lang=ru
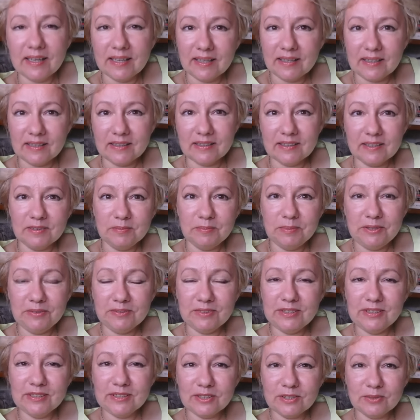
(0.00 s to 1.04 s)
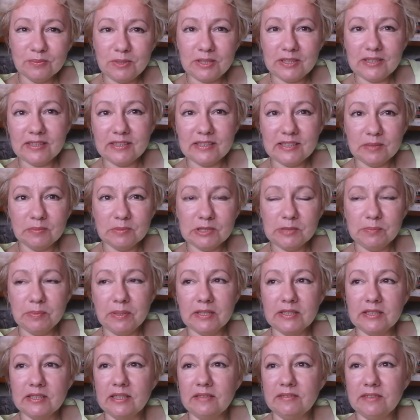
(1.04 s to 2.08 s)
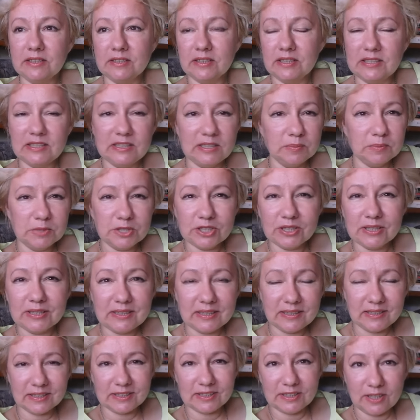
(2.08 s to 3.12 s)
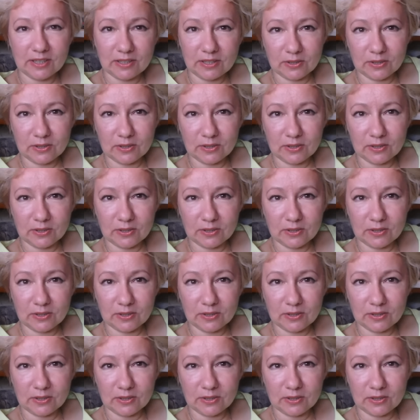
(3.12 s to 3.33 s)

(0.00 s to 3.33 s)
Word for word: Э, в переводе на рубли это 75, наверное, 76. Я не знаю,